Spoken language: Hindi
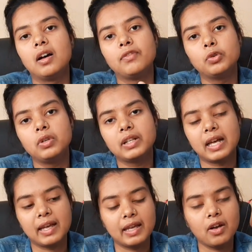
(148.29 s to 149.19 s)
वोल्ट का
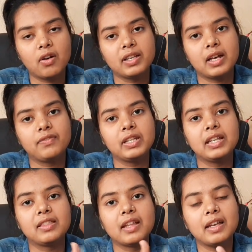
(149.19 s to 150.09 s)
है और या फिर
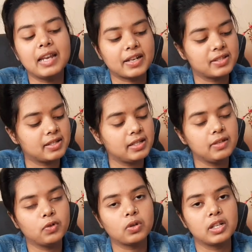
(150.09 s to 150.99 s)
कितना इलेक्ट्रिसिटी
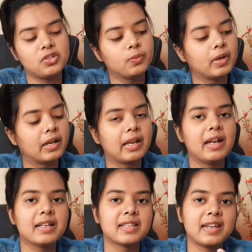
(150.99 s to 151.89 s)
वो कंज्यूम कर रहा है
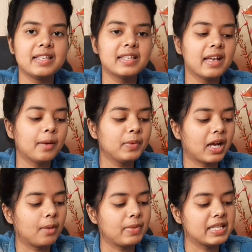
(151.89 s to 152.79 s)
आसानी से आप
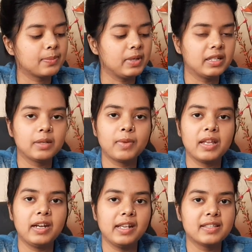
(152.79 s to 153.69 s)
यहाँ पे इस मीटर के
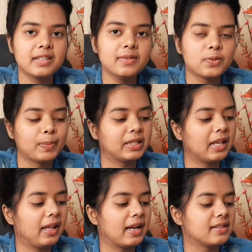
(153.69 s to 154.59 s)
रीडिंग से पता
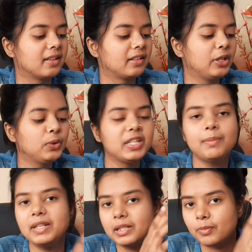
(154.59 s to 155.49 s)
लगा सकते हैं तो ये
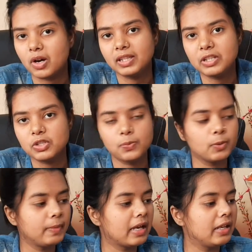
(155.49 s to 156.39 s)
मीटर बहुत ही यूज़फुल
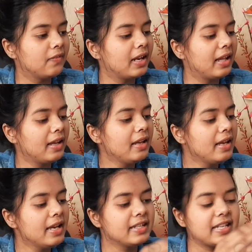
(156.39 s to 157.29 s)
में आने वाला है
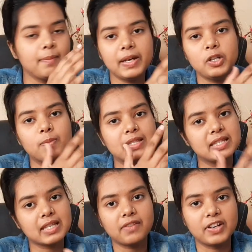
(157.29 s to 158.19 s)
ये वीडियो बस
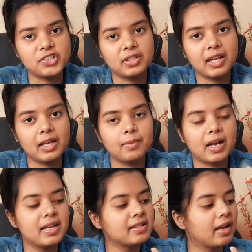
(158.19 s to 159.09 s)
इसका फंक्शन का है
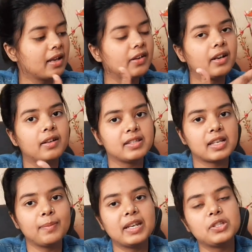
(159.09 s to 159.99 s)
गाइस अगर इसका
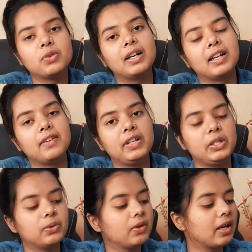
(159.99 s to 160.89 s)
मेरा जो अगला
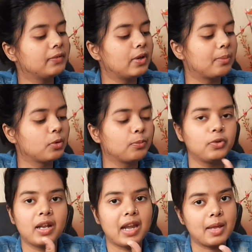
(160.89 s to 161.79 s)
वीडियो होगा वो आपको
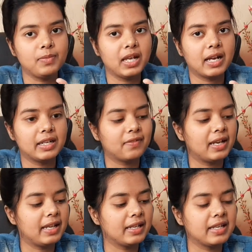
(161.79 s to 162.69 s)
पूरा लाइव दिखाने
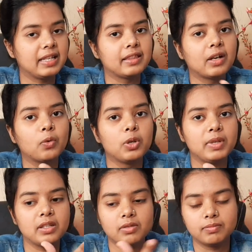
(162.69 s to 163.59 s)
वाले हैं कि कितना कोई
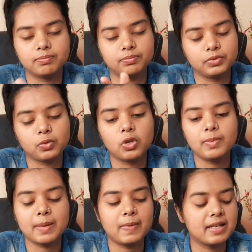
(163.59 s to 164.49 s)
भी कोई भी
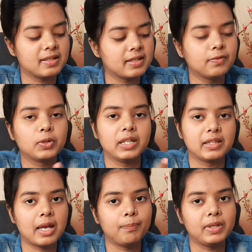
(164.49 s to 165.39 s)
अप्लायंसेस है वो
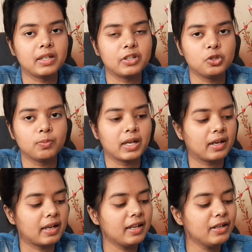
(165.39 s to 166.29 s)
कितना एम्पियर कंज्यूम कर
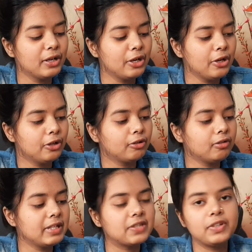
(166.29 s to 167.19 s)
रहा है तो
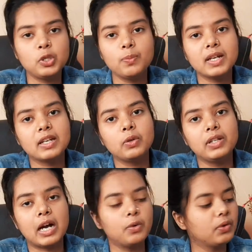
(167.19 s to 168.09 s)
इस वीडियो में अगर कोई
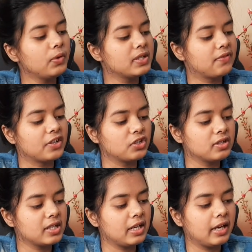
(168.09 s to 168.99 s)
डाउट हो इस फंक्शन
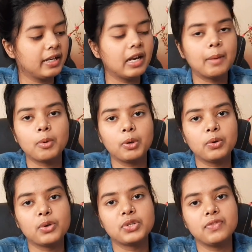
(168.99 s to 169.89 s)
से रिलेटेड आपको कोई
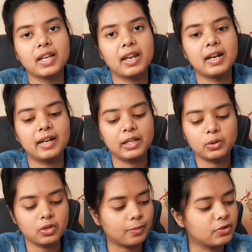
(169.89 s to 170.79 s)
क्वेश्चन वगैरह करने हो
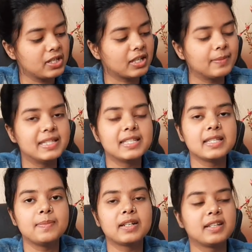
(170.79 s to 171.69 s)
तो आप मुझे कमेंट
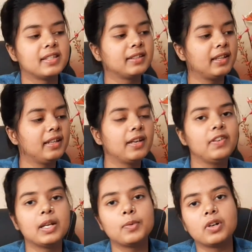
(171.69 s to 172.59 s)
सेक्शन में कर सकते हैं या
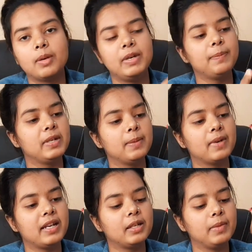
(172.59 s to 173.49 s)
फिर आपको कमेंट में
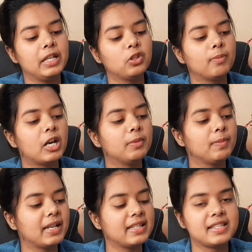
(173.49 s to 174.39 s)
रिप्लाई ना मिले तो अबाउट
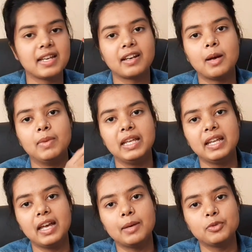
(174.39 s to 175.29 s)
मेरा इंस्टाग्राम लिंक
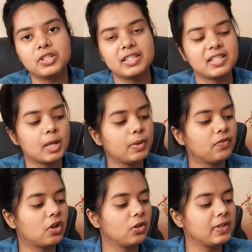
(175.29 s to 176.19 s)
है आप मुझे इंस्टा पे
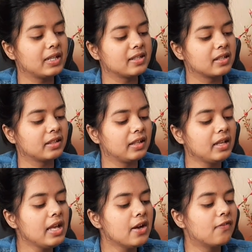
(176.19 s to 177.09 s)
फॉलो भी कर सकते हैं
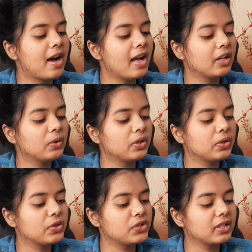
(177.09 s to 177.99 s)
वहाँ अगर कोई
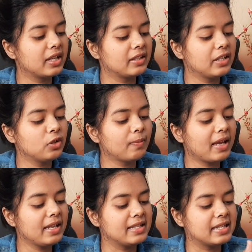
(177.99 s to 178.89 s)
क्वेश्चन करते हैं तो
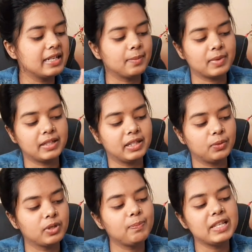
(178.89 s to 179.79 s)
मैं ईजिली रिप्लाई दे
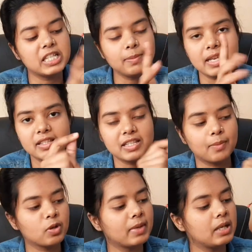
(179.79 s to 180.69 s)
दूँगी पीछे में एक चीज़
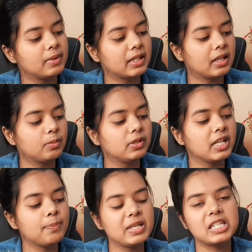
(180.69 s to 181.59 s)
आपको मैंने बताना भूल
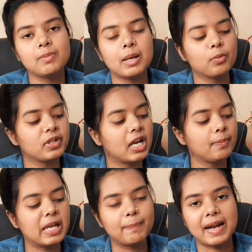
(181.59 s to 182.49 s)
गया पीछे में आपको यहाँ
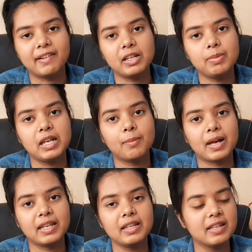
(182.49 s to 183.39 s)
पर एक बैटरी भी
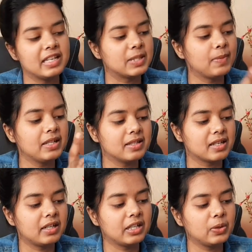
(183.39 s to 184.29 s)
हमारी इसमें
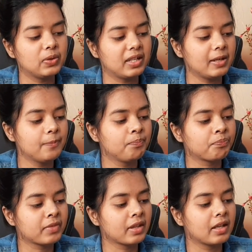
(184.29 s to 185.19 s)
इंसर्ट की हुई है
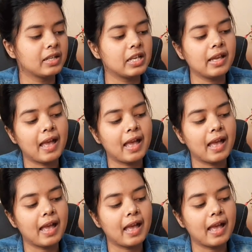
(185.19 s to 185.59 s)
ये